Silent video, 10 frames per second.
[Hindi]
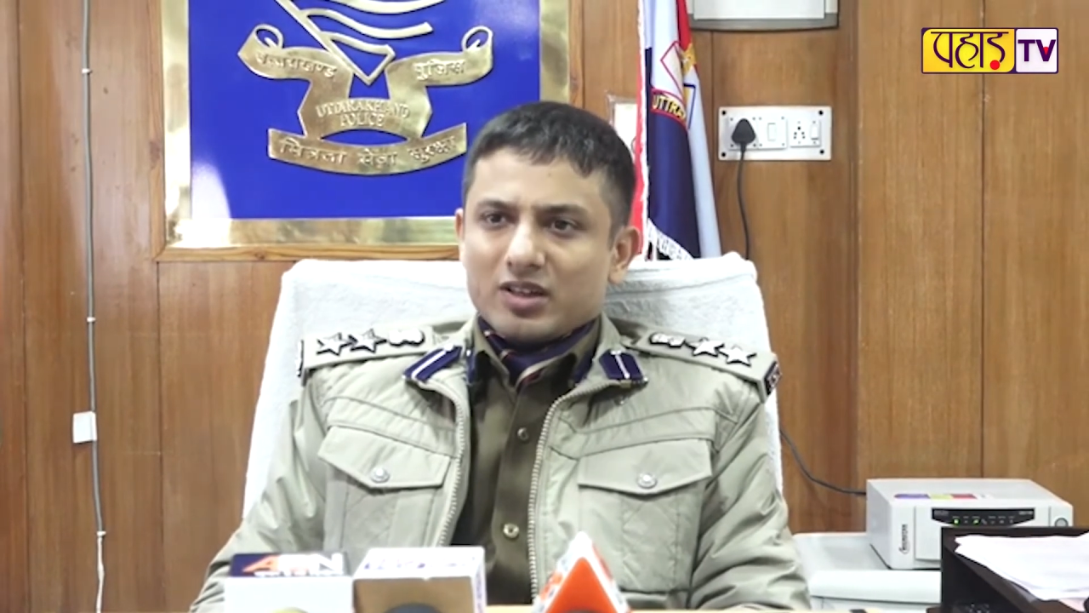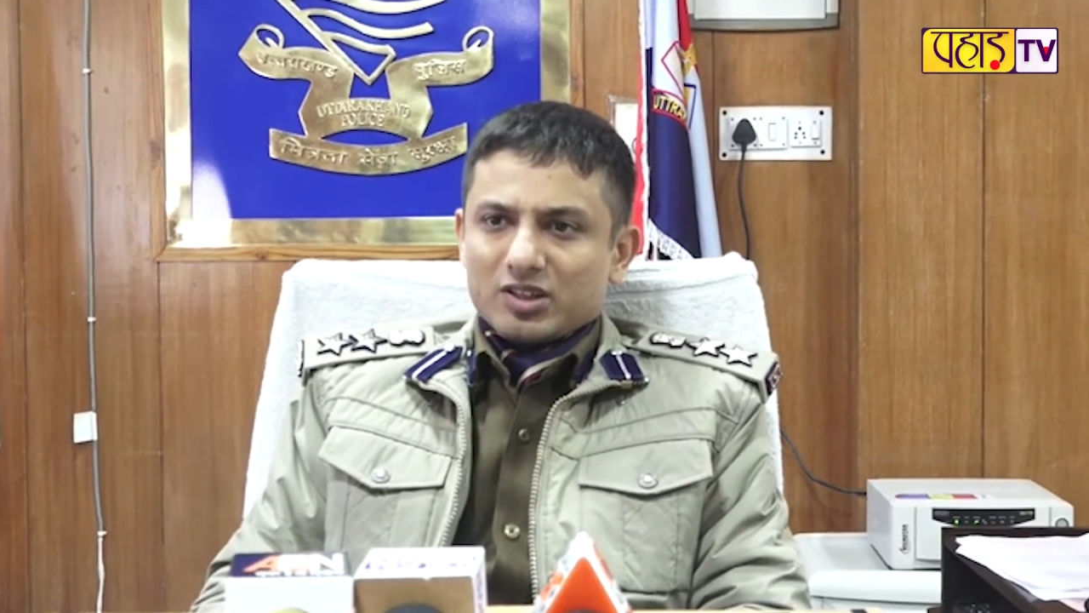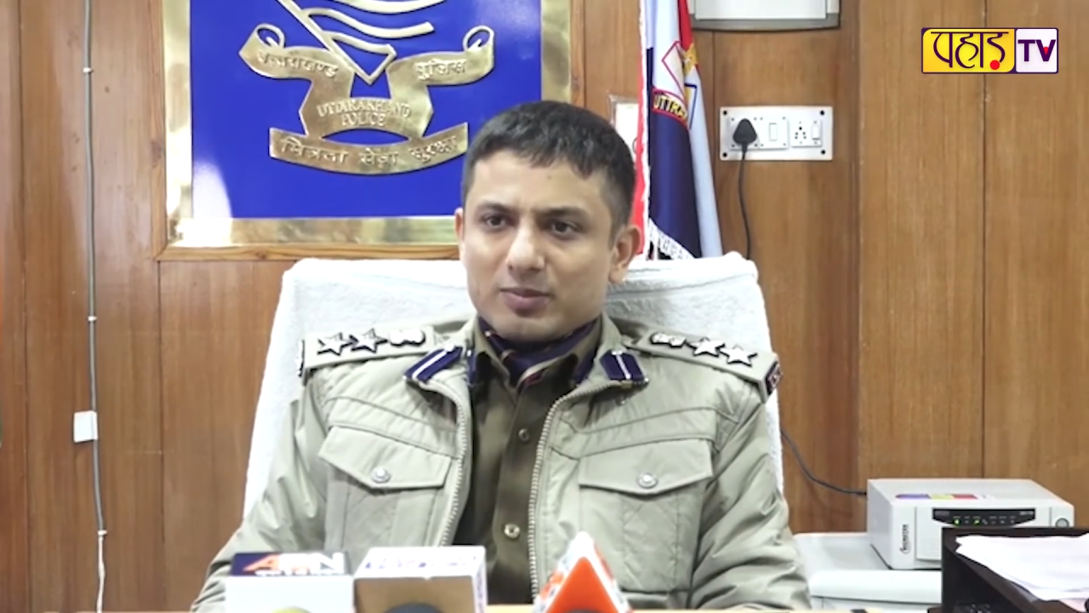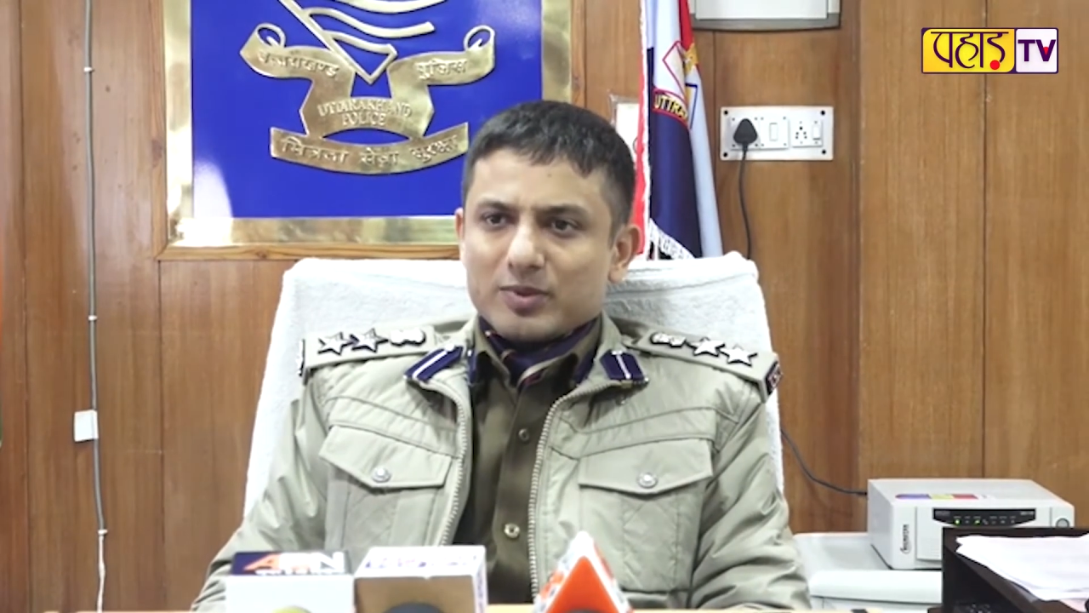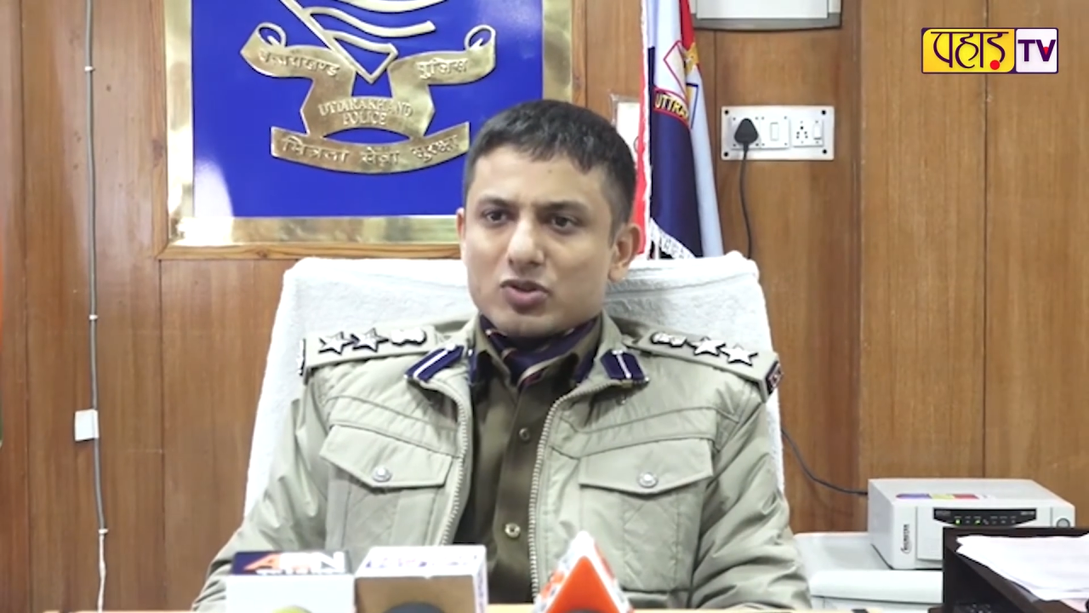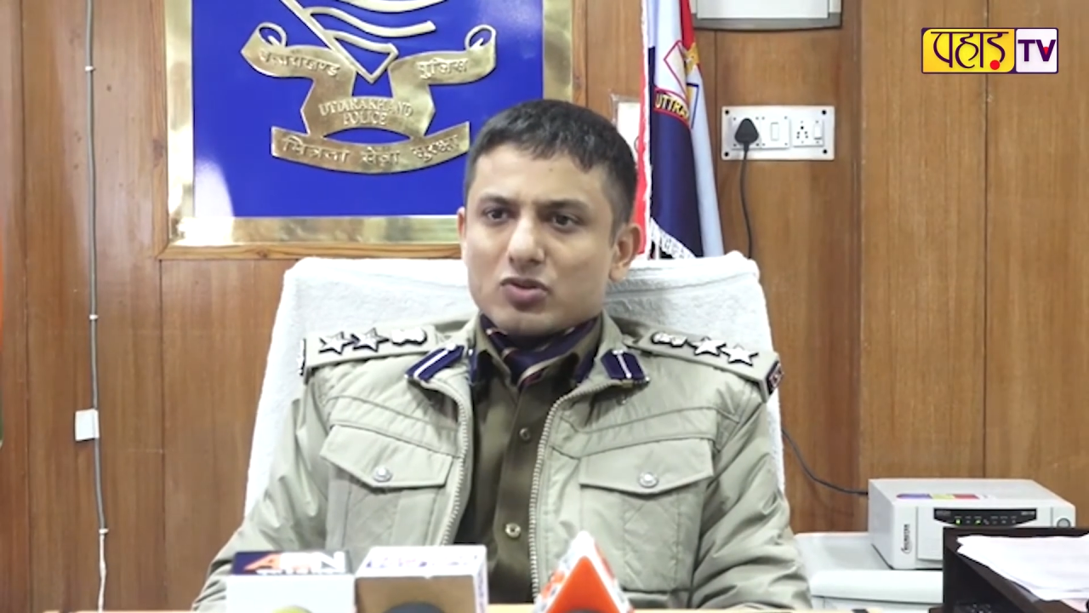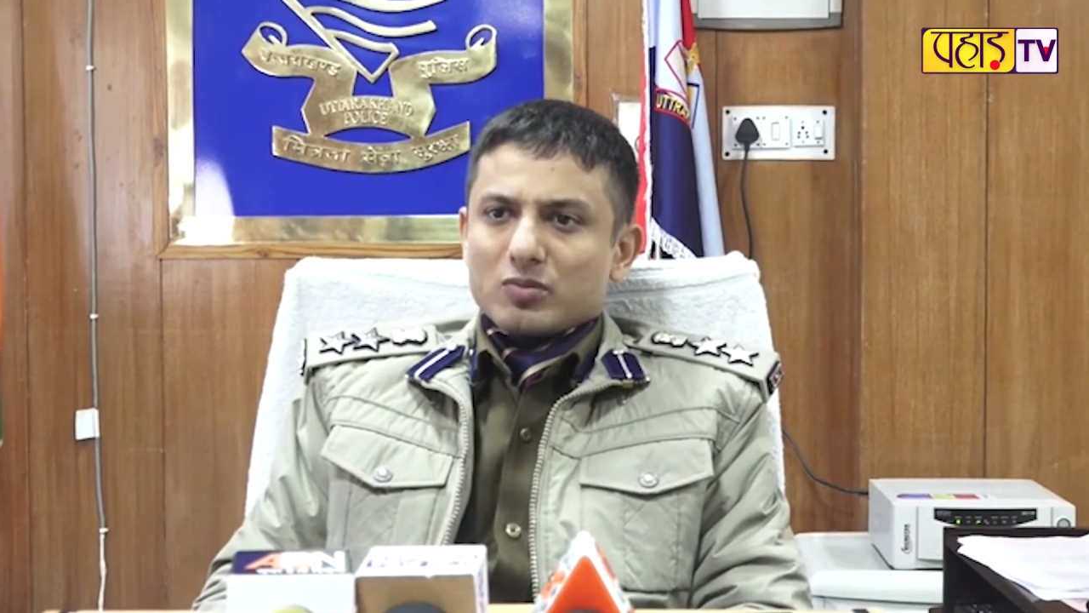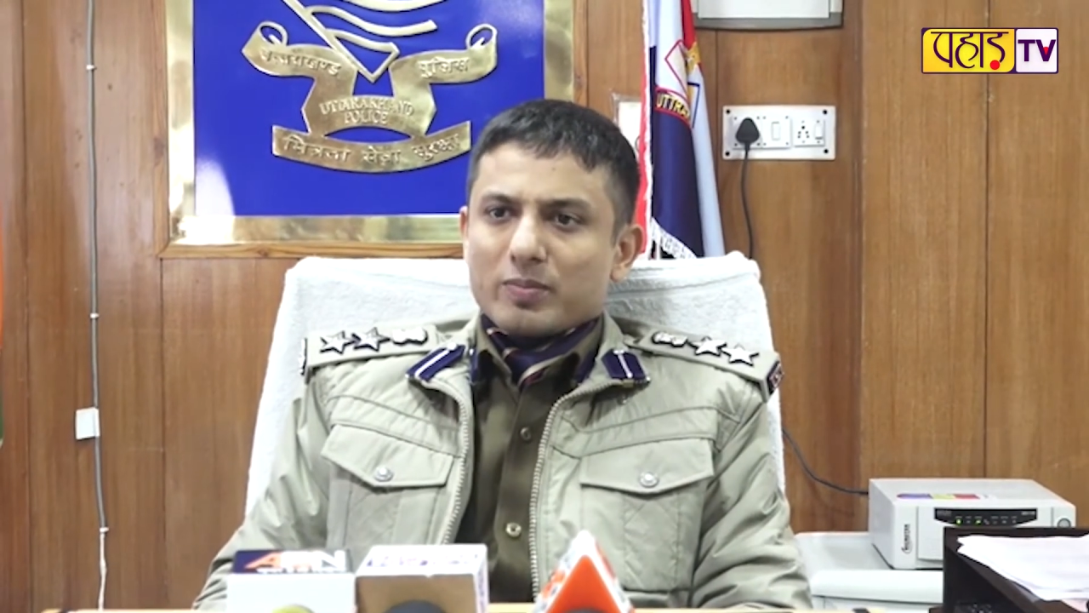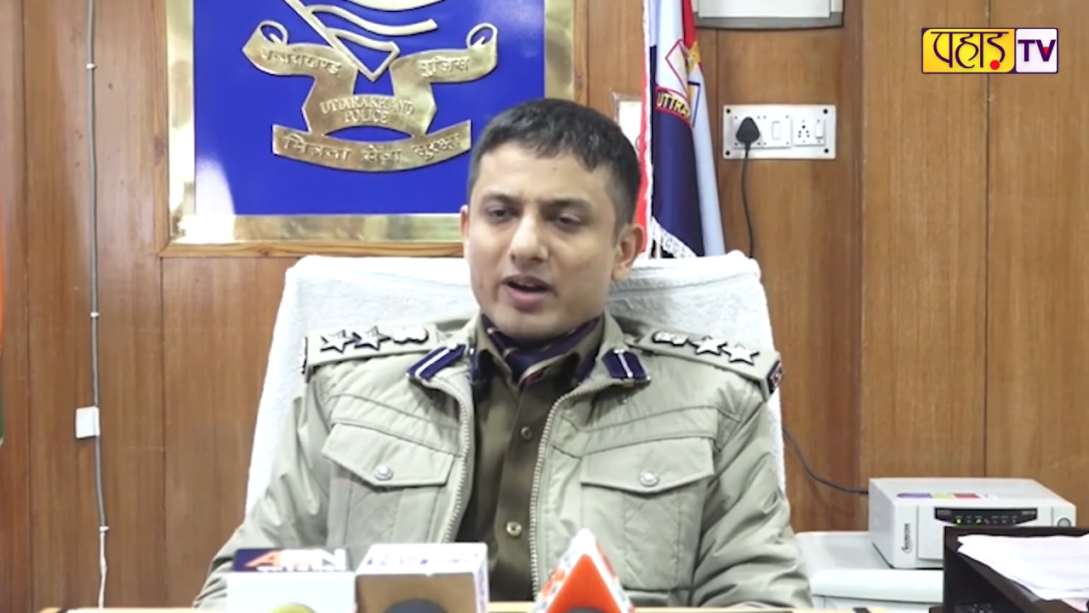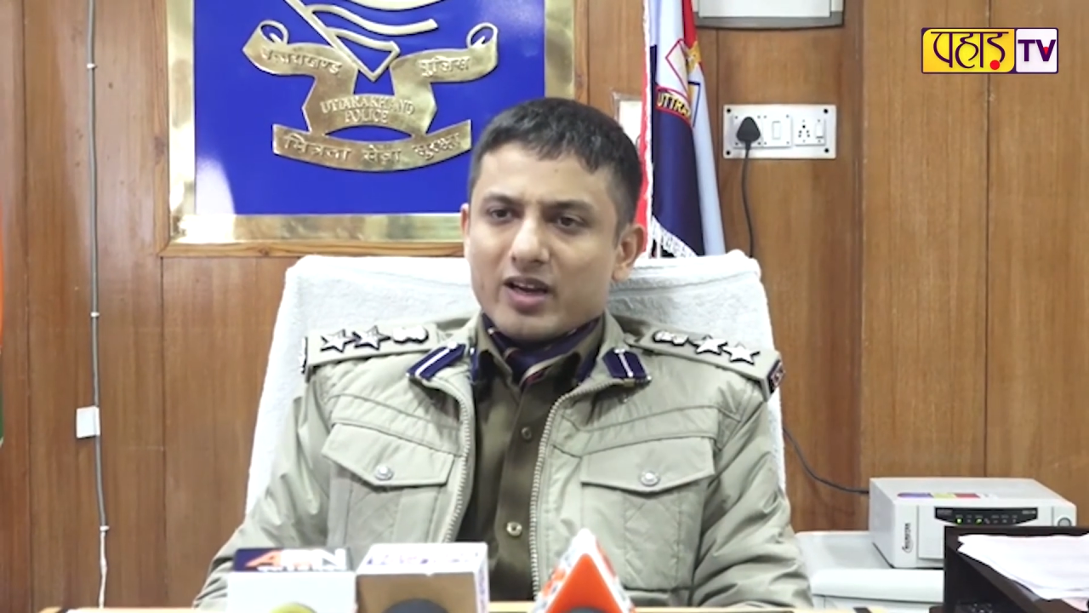इसमें जो
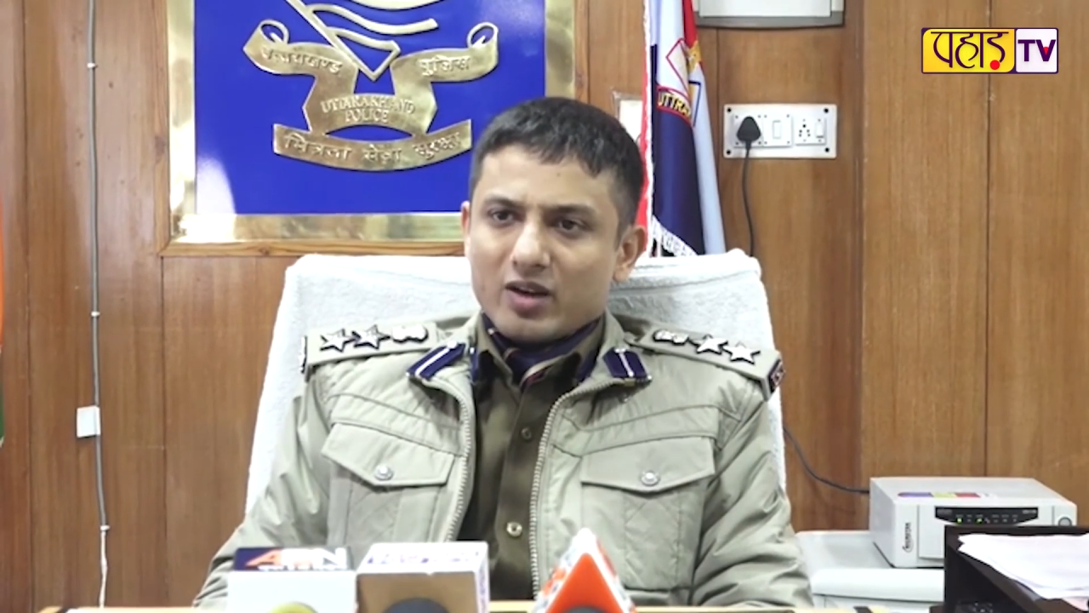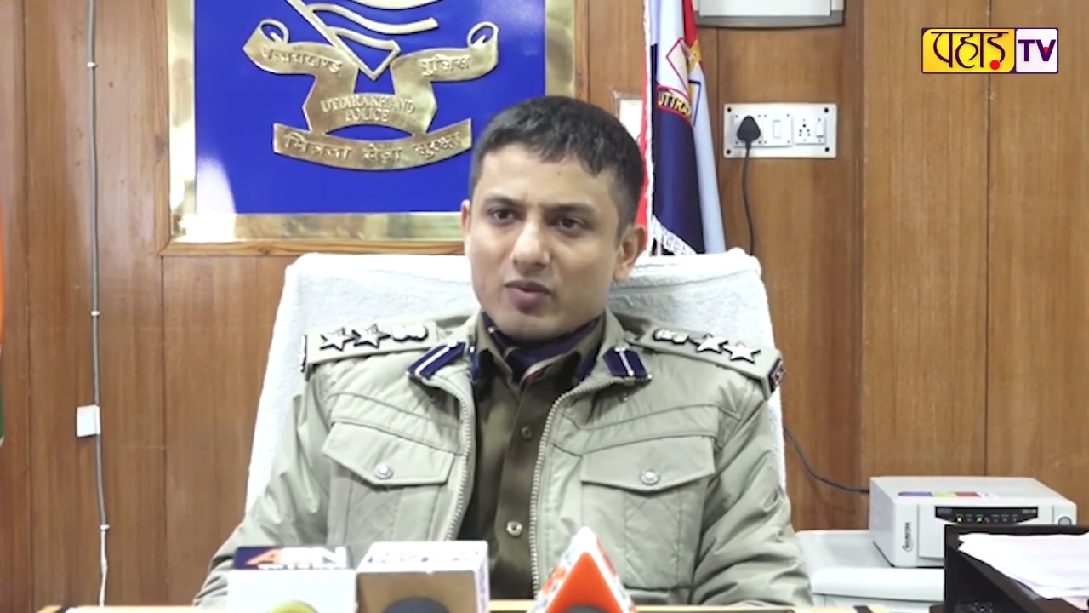पेंडिंग